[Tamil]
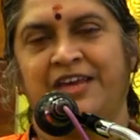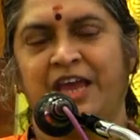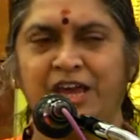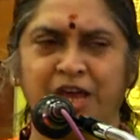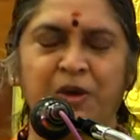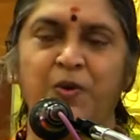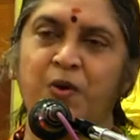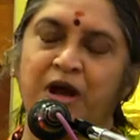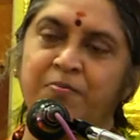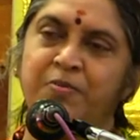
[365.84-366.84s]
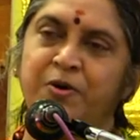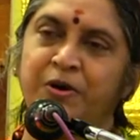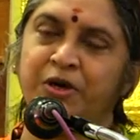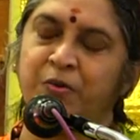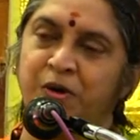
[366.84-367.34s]
எங்கேயோ
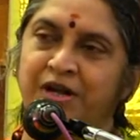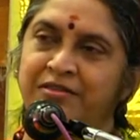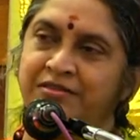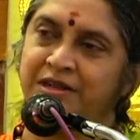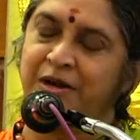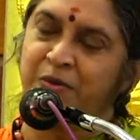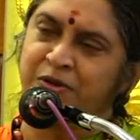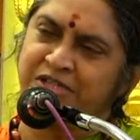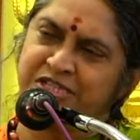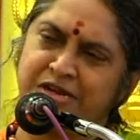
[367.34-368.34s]
கம்பருடைய உள்ளத்தில் ஒரு